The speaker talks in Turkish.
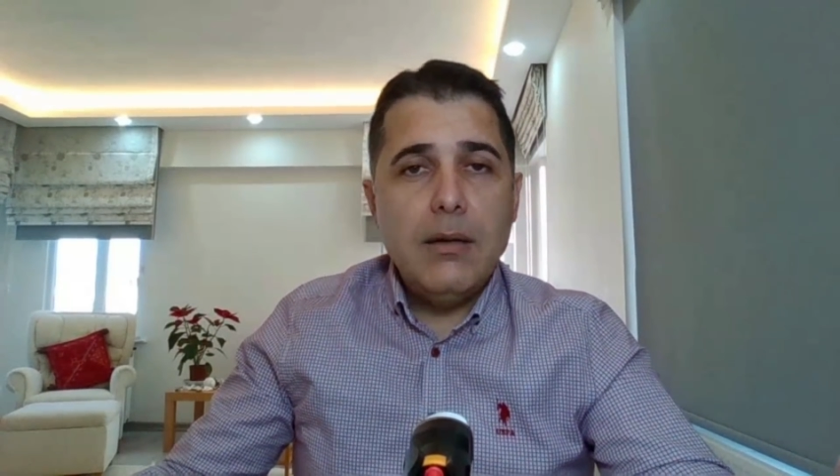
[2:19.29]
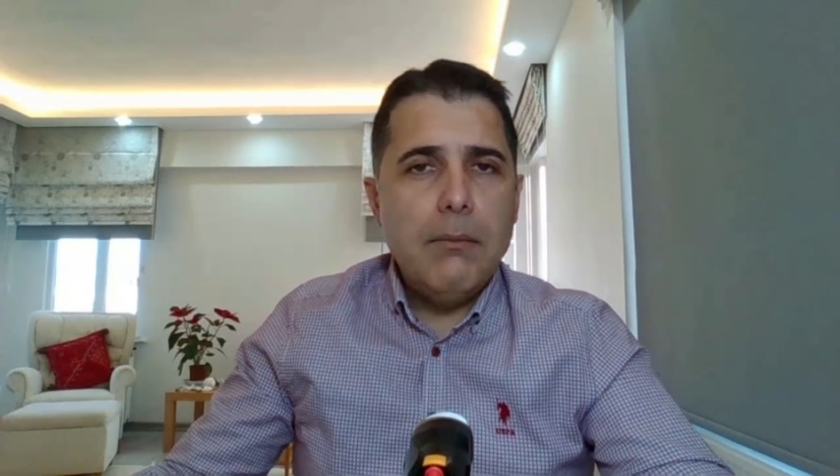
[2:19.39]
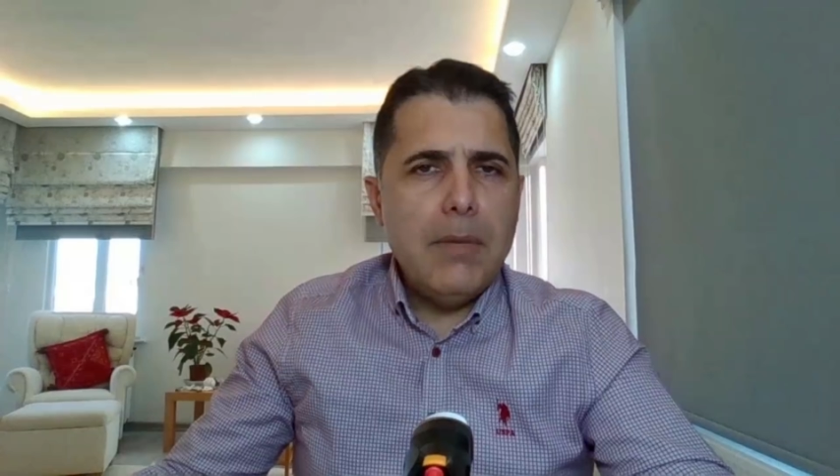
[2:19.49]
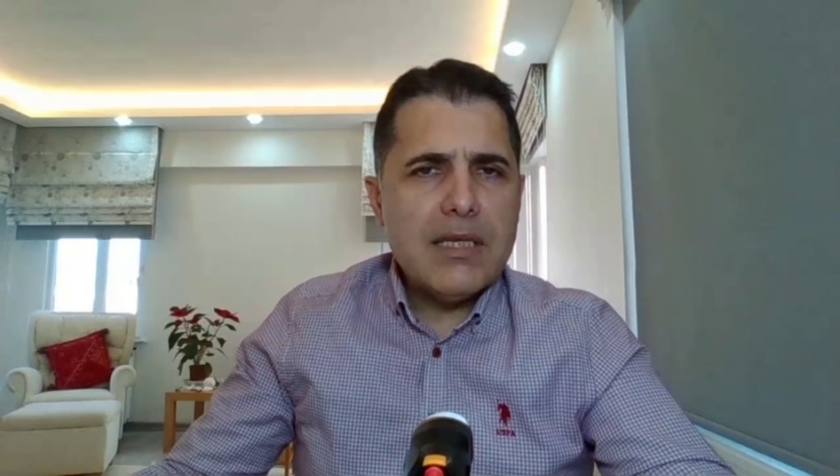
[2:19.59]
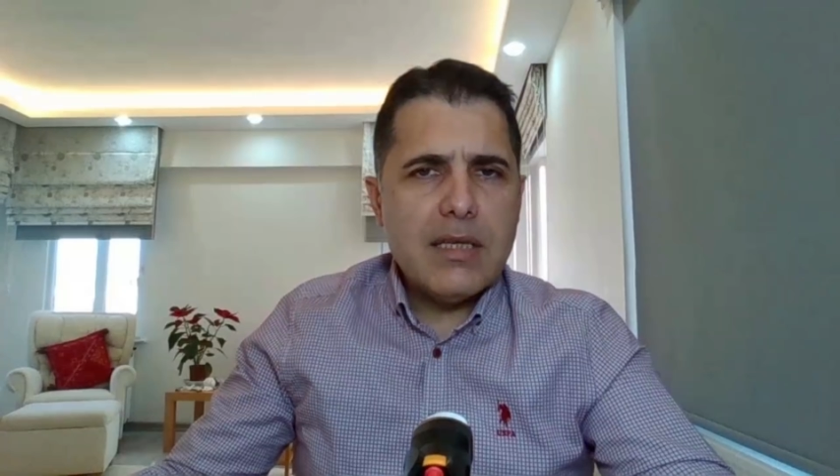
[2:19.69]

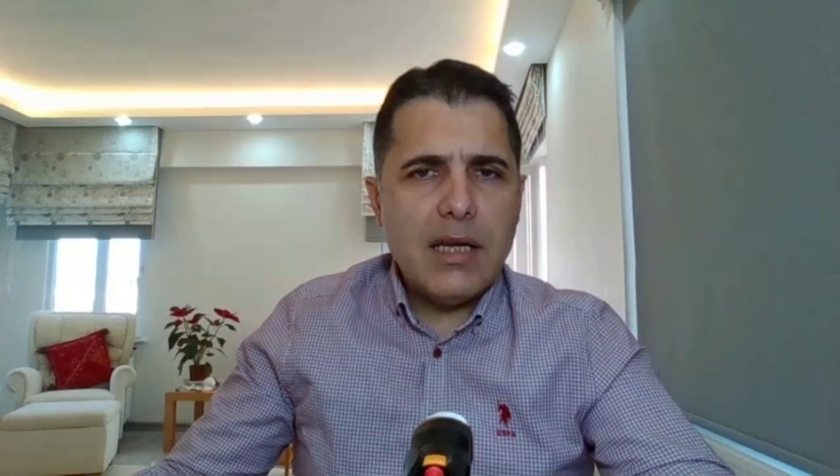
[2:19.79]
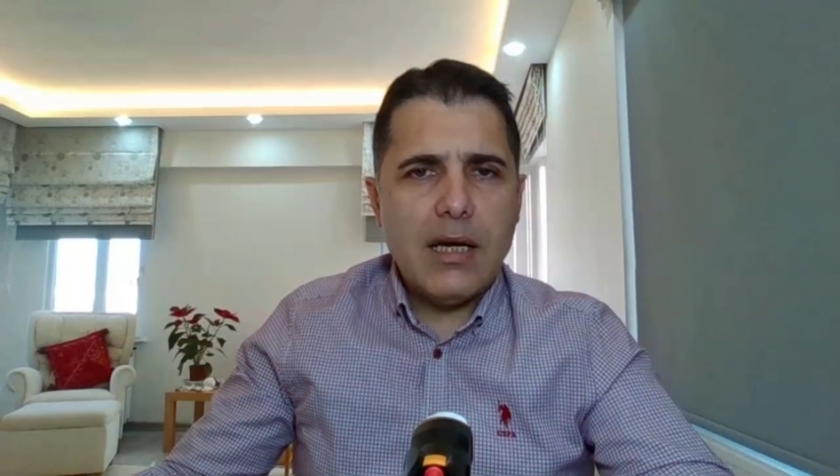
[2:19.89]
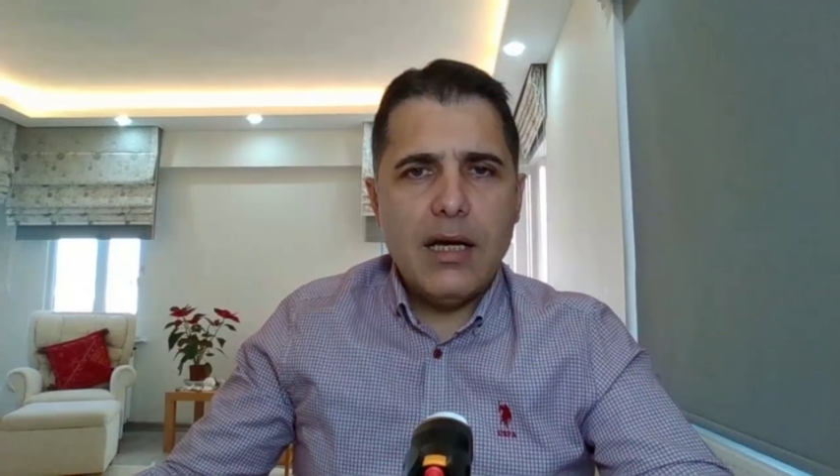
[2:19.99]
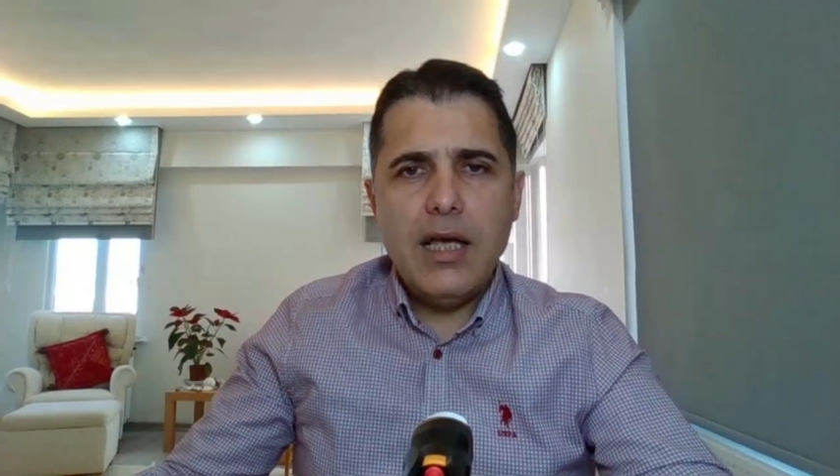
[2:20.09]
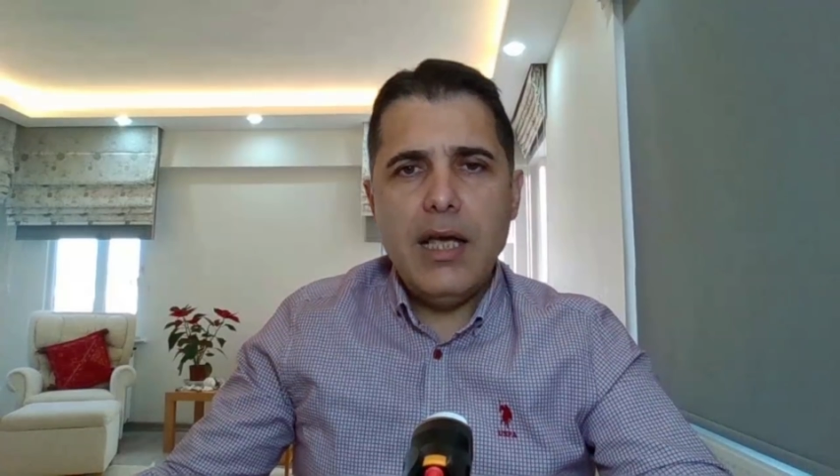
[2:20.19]

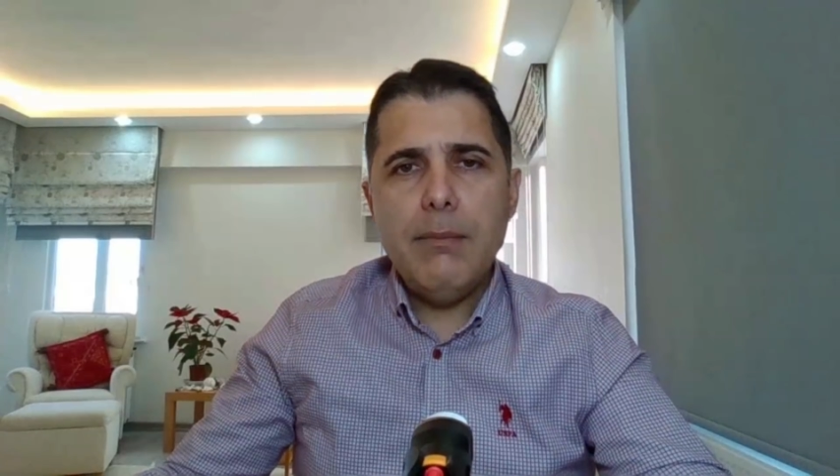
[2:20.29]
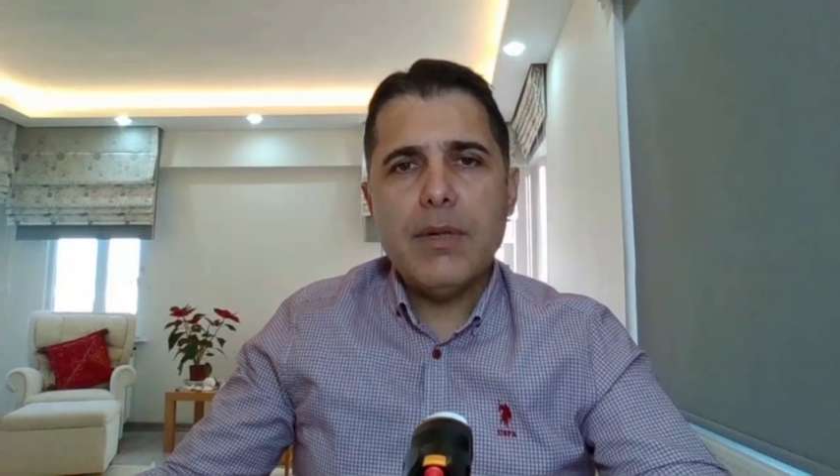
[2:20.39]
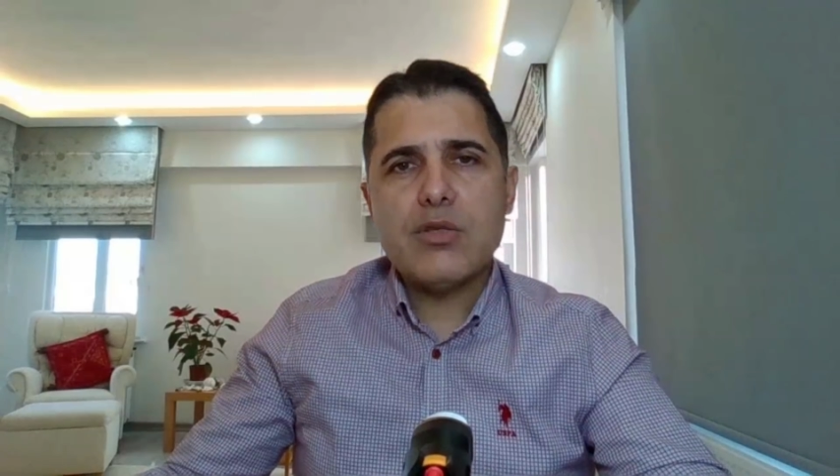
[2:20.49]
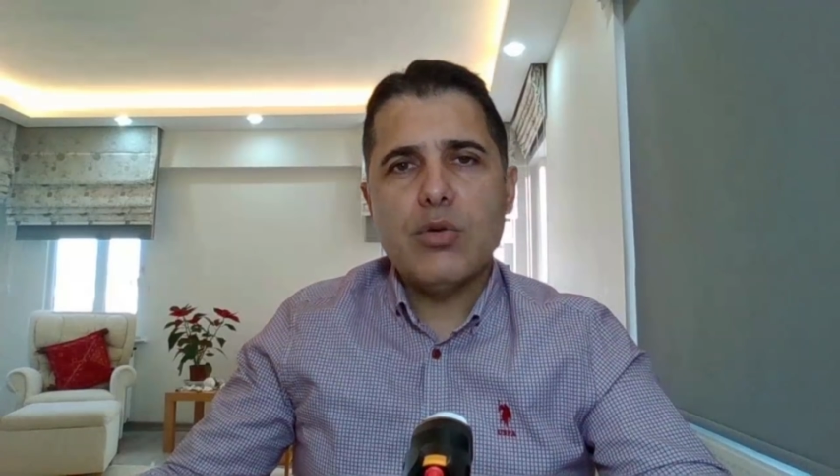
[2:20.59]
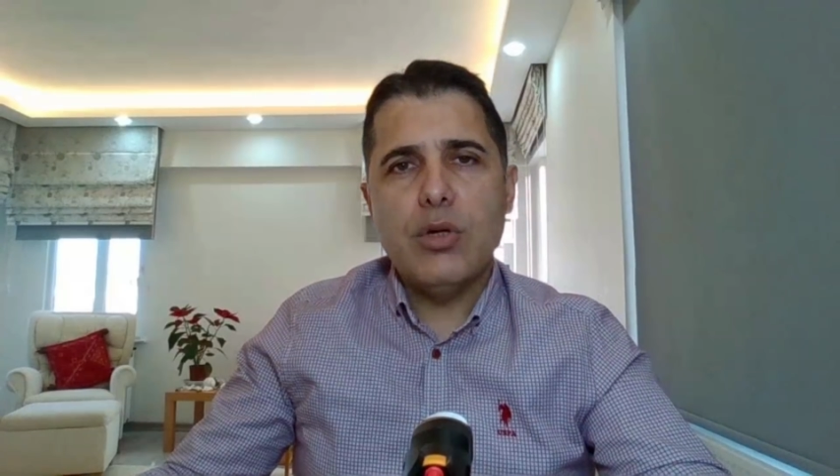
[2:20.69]
Mesela en
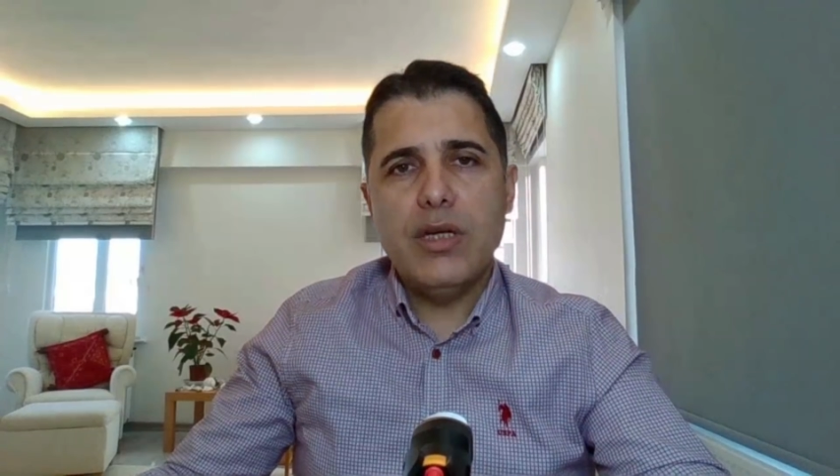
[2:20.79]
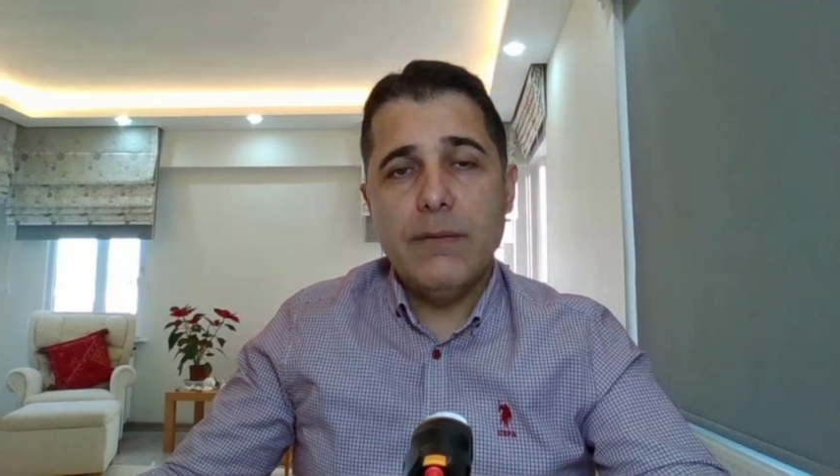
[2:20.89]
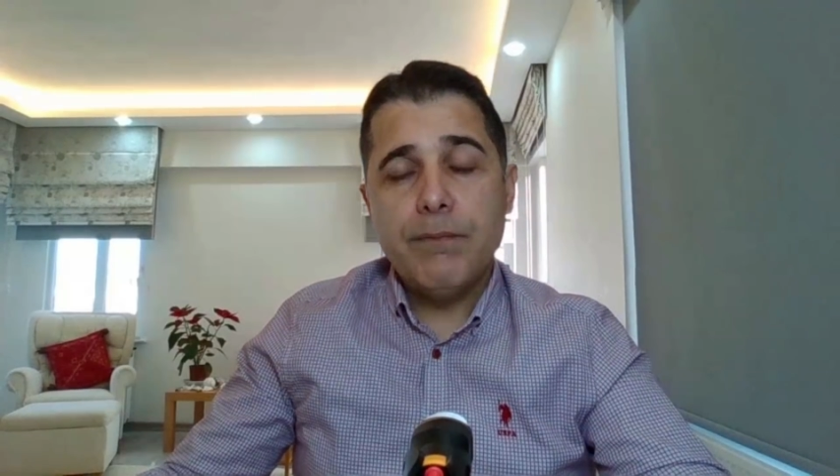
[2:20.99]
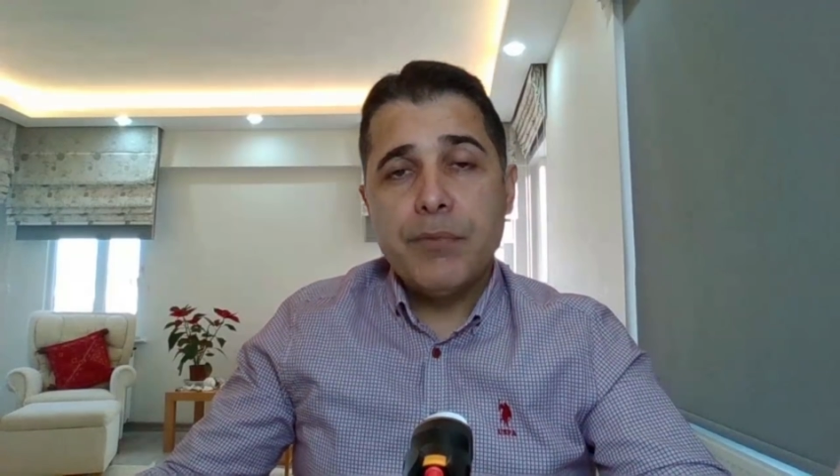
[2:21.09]
basit örneği